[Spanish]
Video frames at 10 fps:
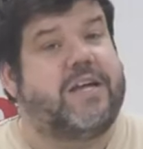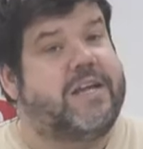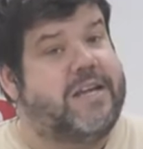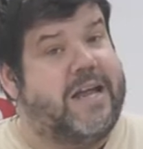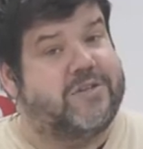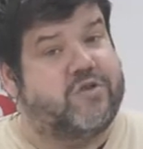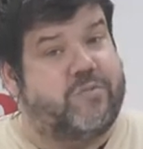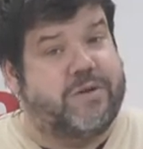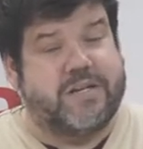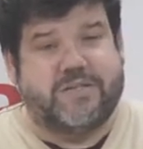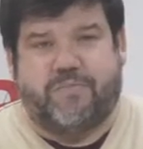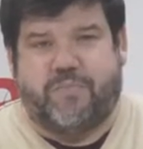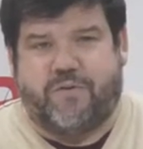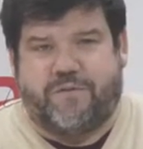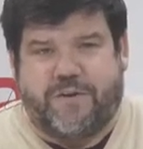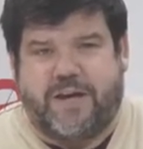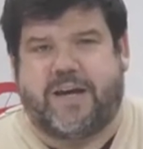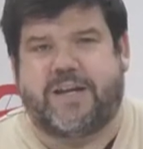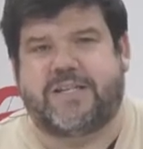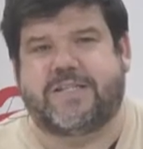las obras
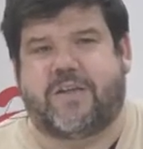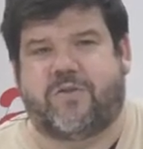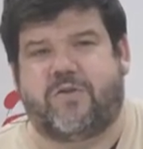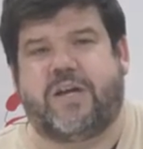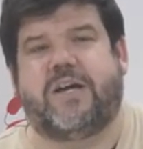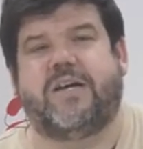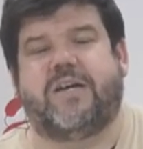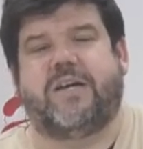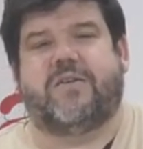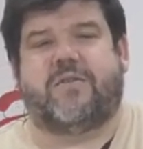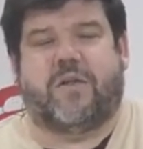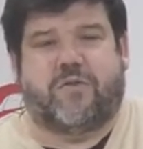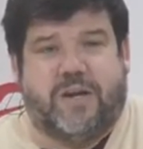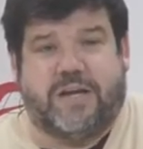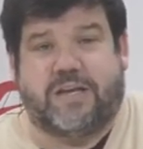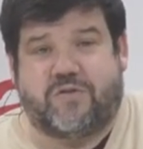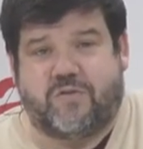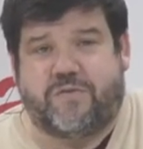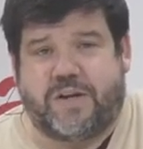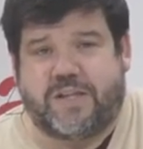Profea en esta zona una zona que
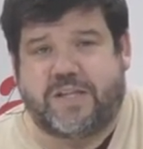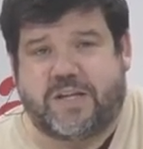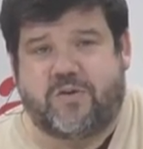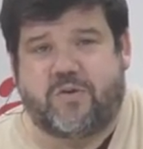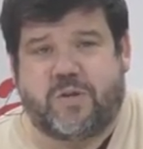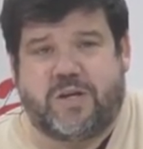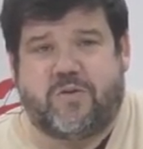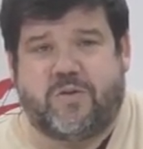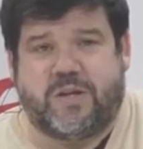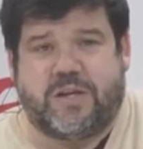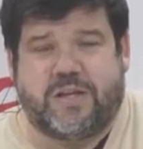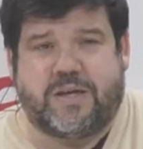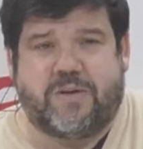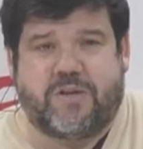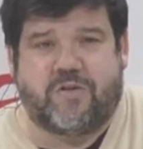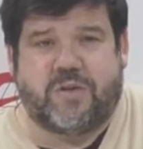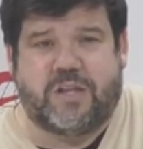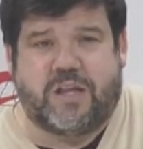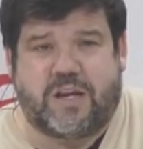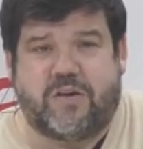sufre el deterioro de los deslizamientos
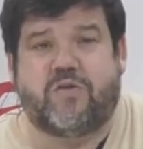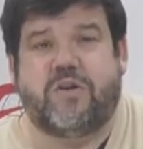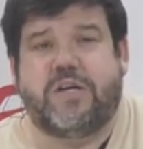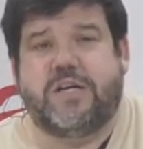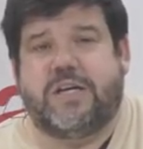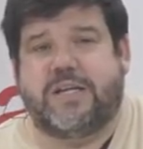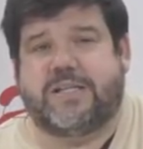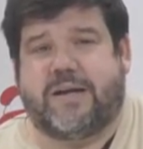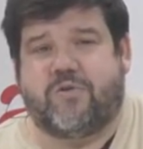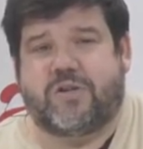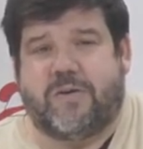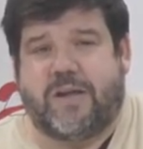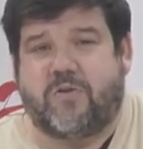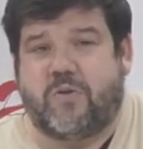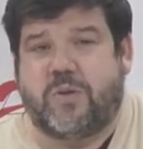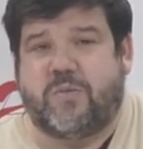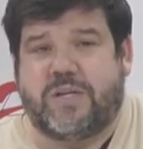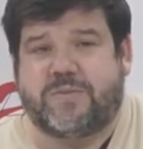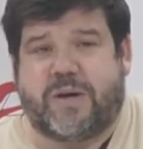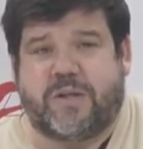de terreno. Estamos hablando de
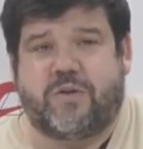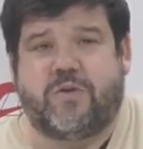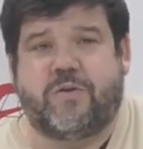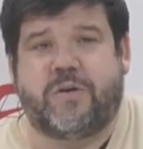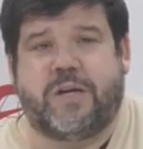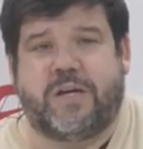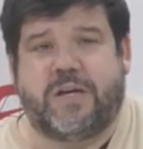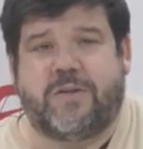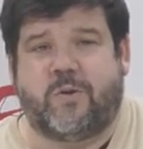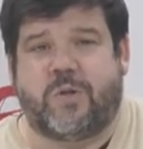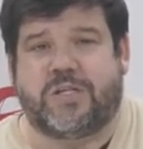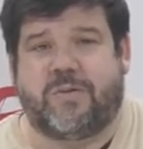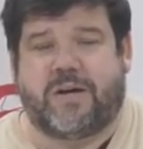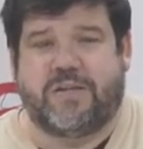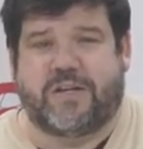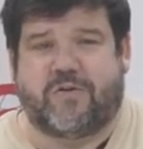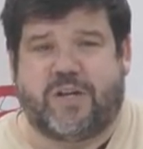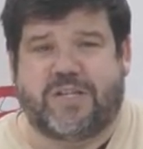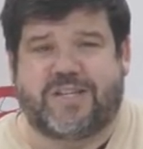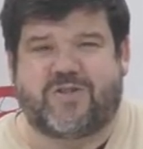un espacio eh, donde se van a desarrollar esas